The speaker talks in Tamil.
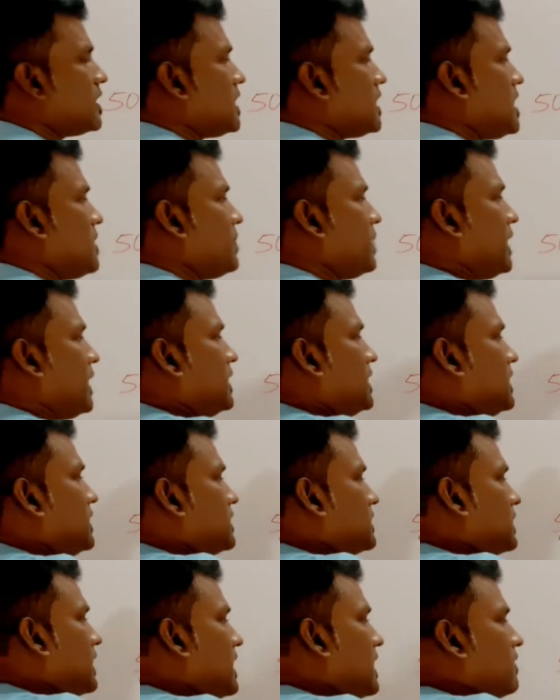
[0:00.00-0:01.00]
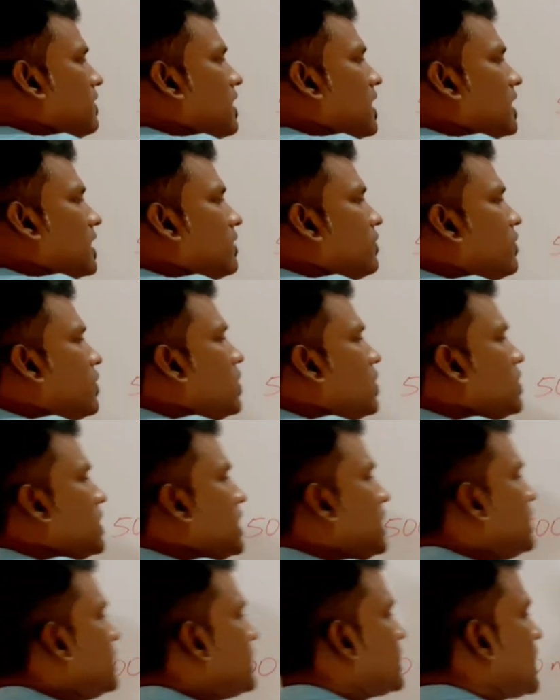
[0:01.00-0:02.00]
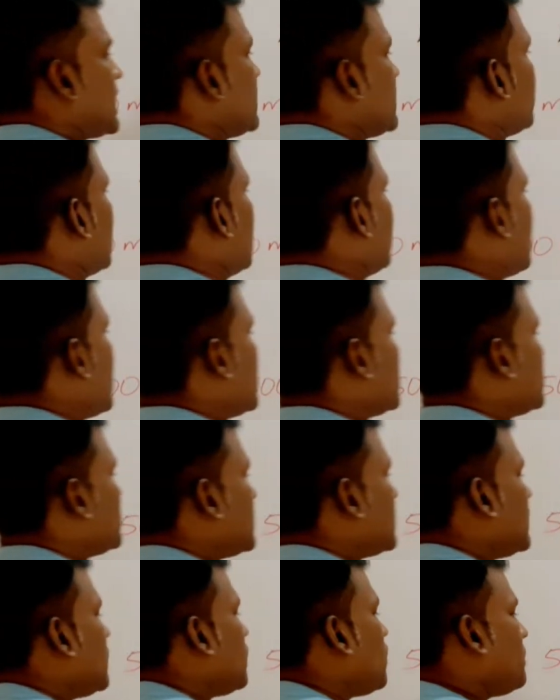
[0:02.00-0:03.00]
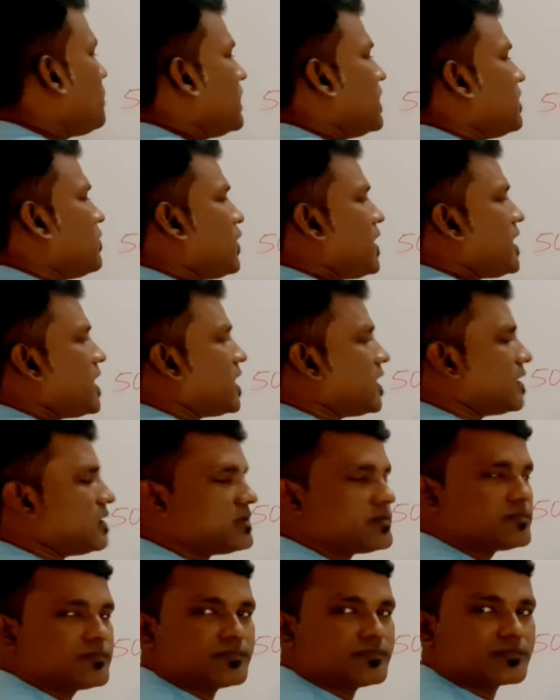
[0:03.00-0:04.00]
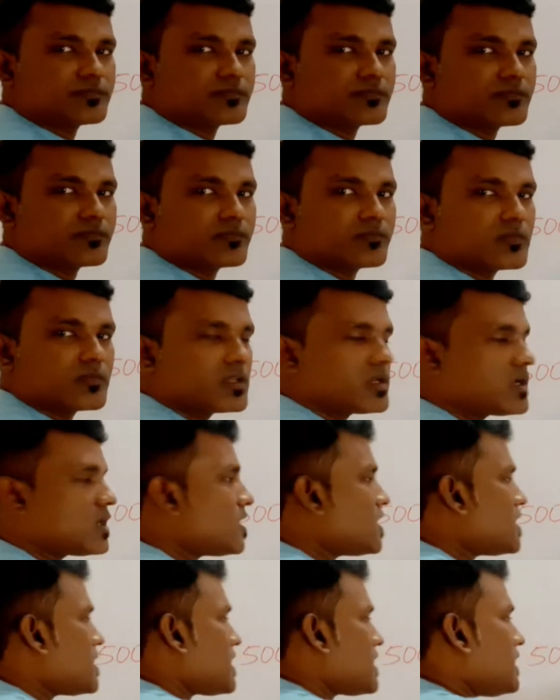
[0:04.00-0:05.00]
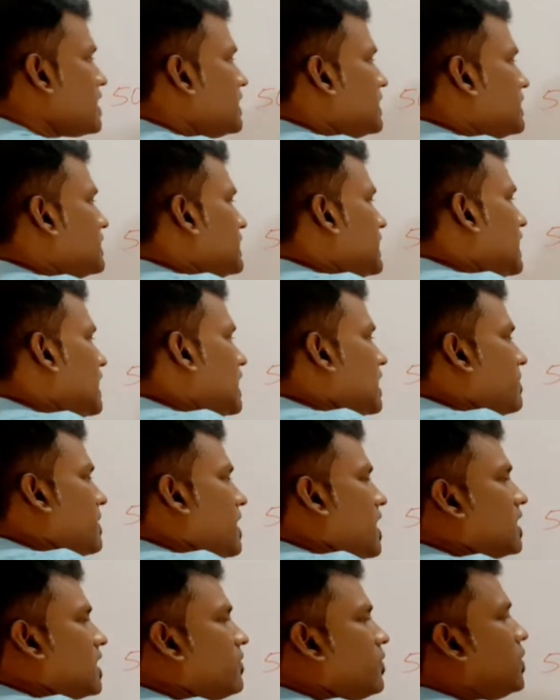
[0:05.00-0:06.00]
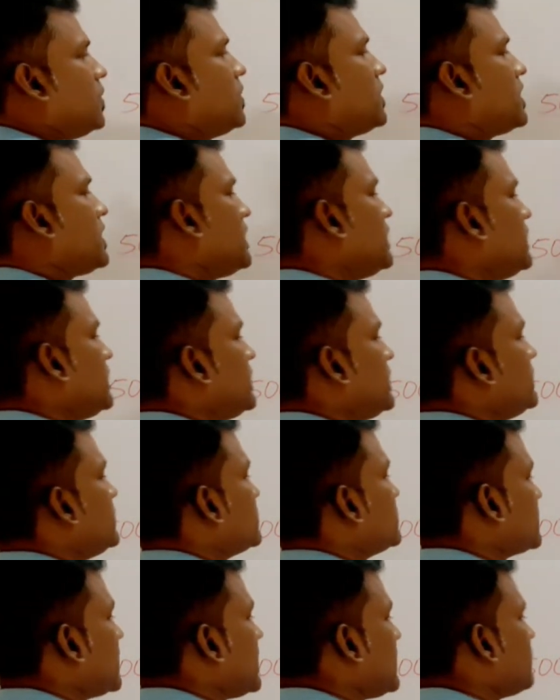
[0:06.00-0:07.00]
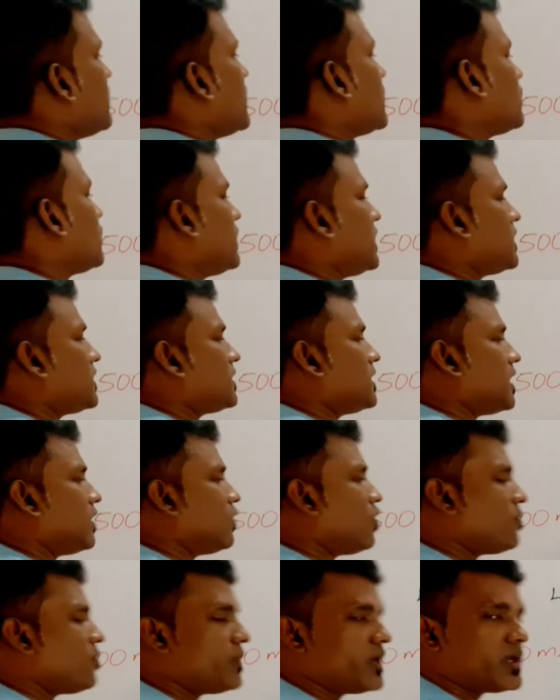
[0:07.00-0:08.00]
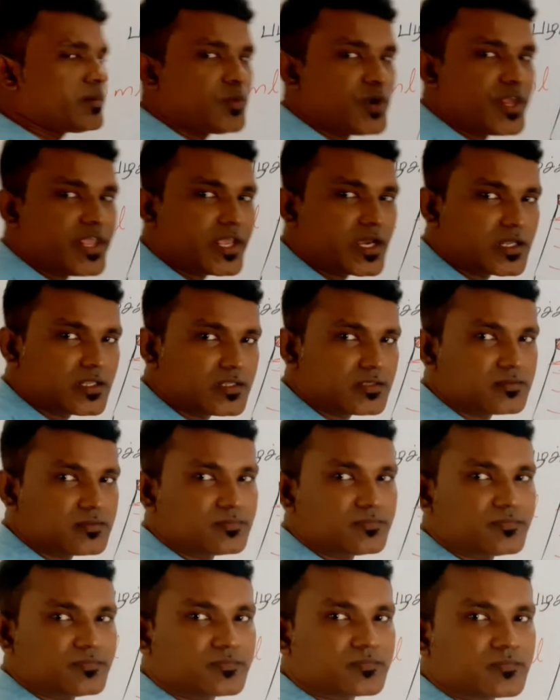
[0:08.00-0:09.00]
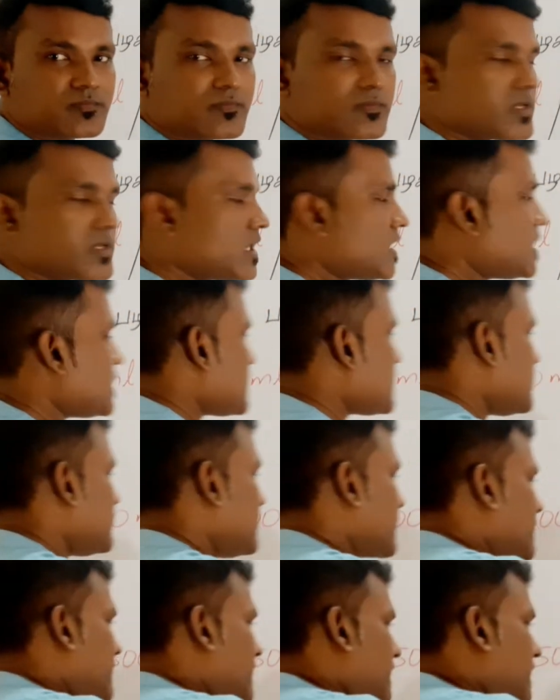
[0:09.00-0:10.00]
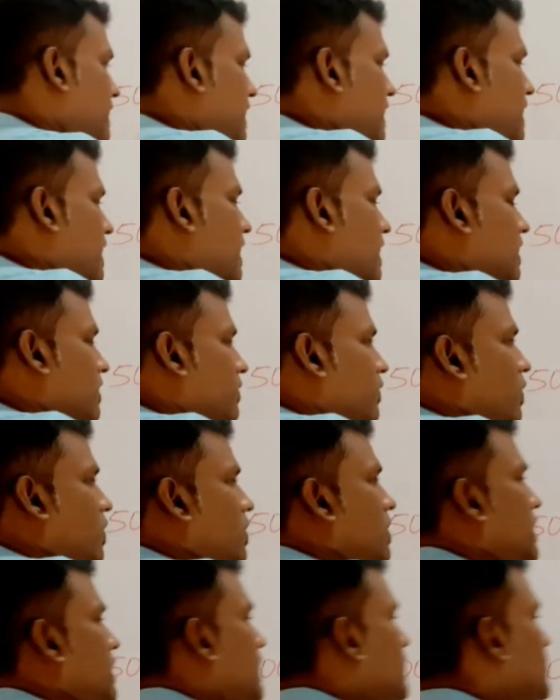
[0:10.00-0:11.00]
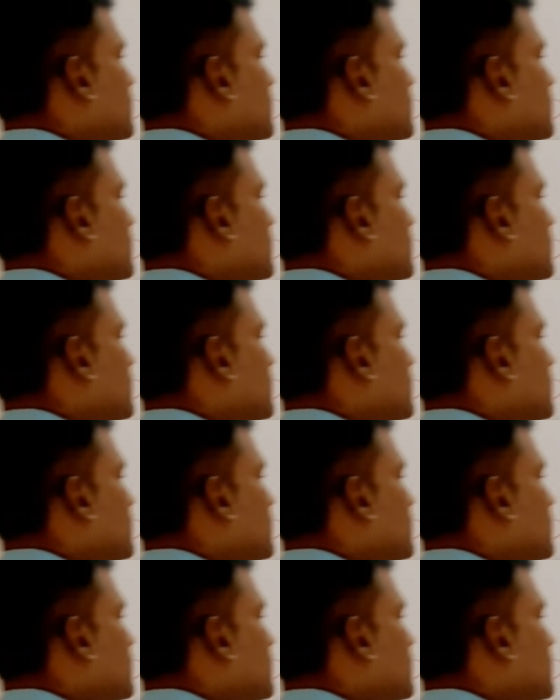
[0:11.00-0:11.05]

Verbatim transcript: இப்போ இது திணிவாகவோ இது கனவளவாக இருந்தாலும் ஒப்பிட முடியாது இது நீளமாகவோ இது திணிவாகவோ இருந்தாலும் ஒப்பிட முடியாது இது எண்ணிக்கையாகவோ இது